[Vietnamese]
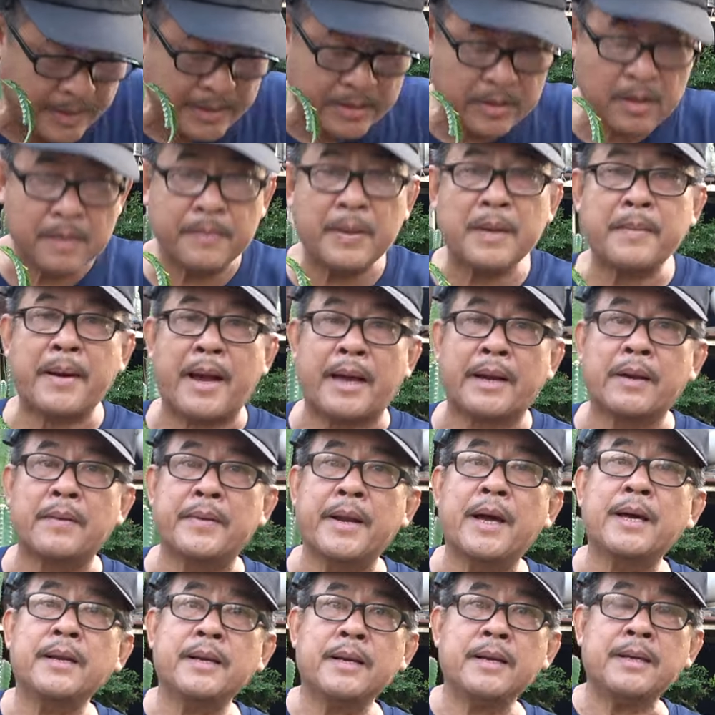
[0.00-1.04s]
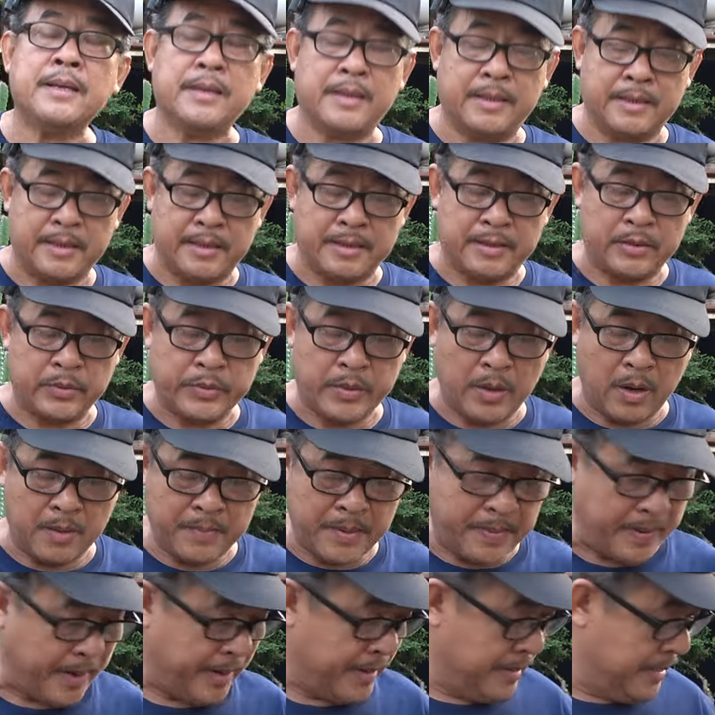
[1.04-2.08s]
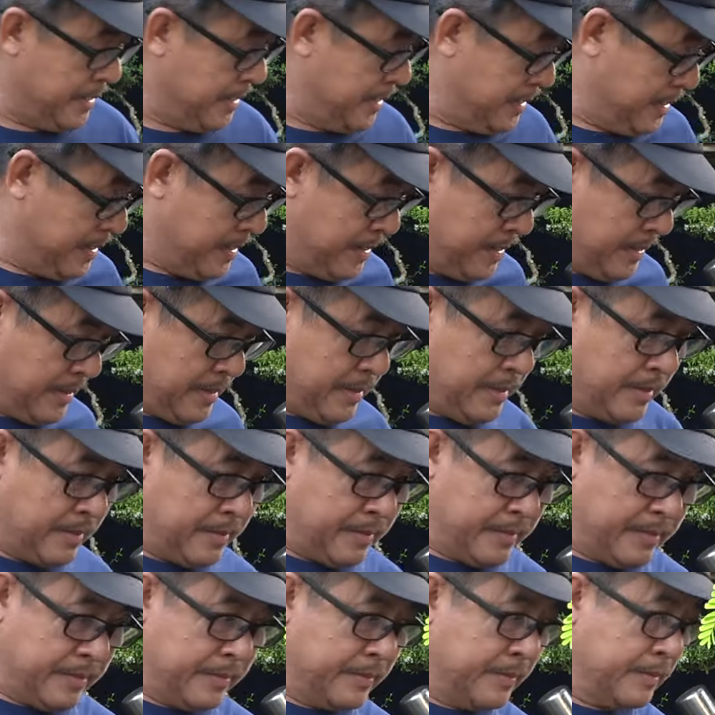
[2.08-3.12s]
để cho mấy bạn nào đến á, thì, thì tôi cho mấy bạn. Ừ.